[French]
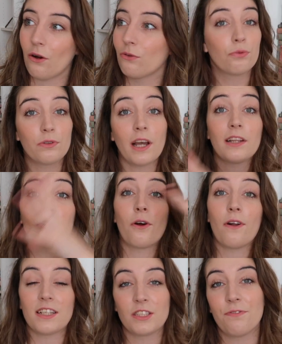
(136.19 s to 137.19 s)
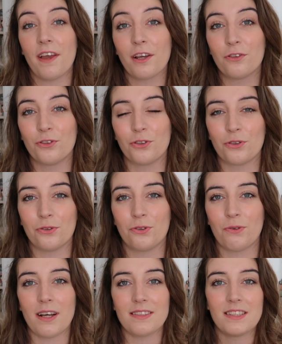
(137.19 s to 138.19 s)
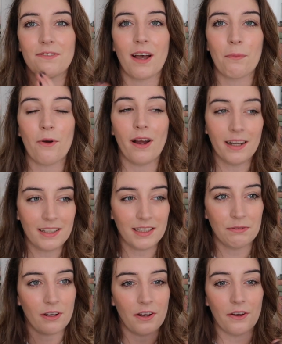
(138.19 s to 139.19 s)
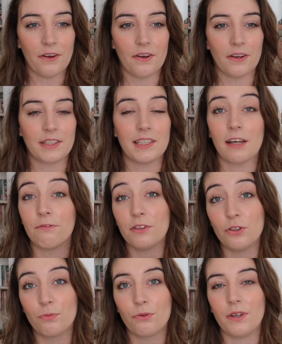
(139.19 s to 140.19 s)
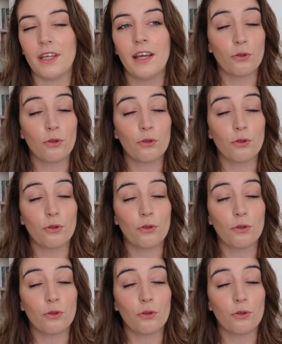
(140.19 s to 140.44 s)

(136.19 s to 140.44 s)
En tout cas, dans la sphère que je côtoie, c'est vraiment un livre euh, qui a fait du bruit,